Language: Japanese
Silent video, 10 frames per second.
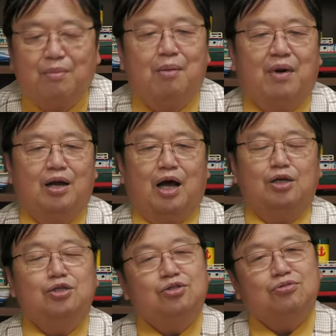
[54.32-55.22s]
まあまあまあ
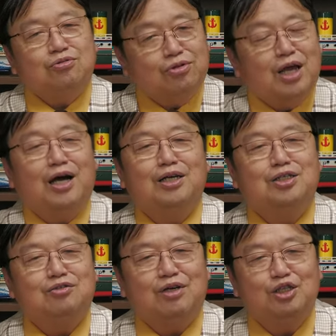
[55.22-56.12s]
来週のね配
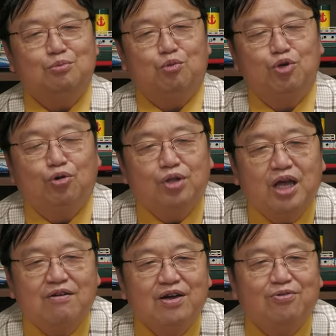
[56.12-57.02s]
信はいつももう予
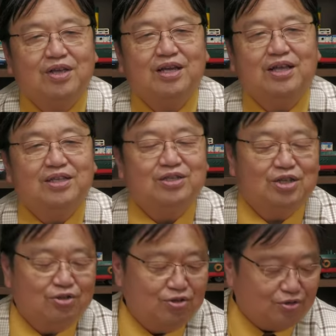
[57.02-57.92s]
定は予定なんです
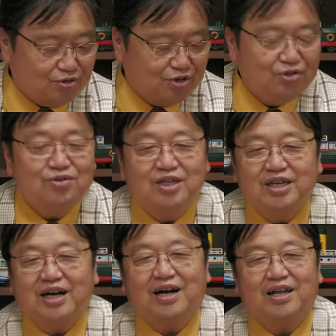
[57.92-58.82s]
けど、ちょっと急に
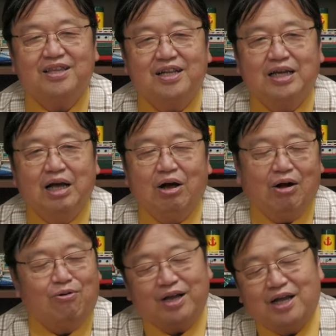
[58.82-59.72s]
気が変わったり、
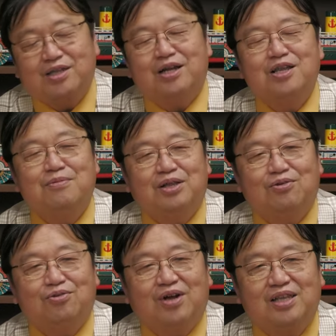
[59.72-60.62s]
あこれ語らねばと
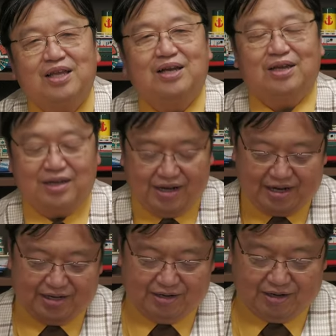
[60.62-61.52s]
いうことがあったら入れ
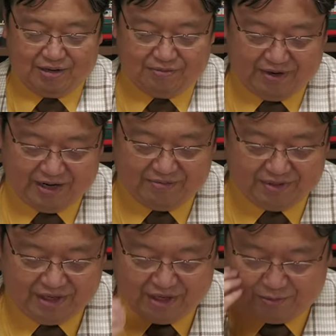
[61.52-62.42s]
替わりがあるかも分かり
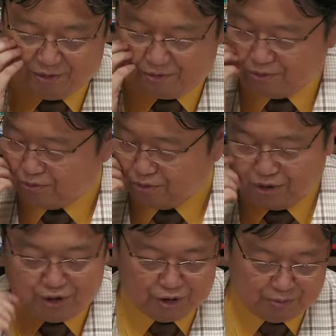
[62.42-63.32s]
ませんけども、よろしくお
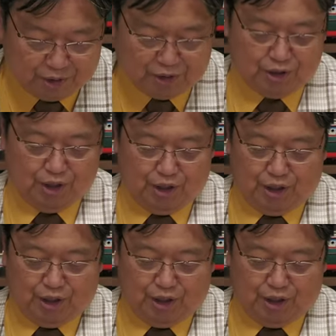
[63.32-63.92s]
願いします。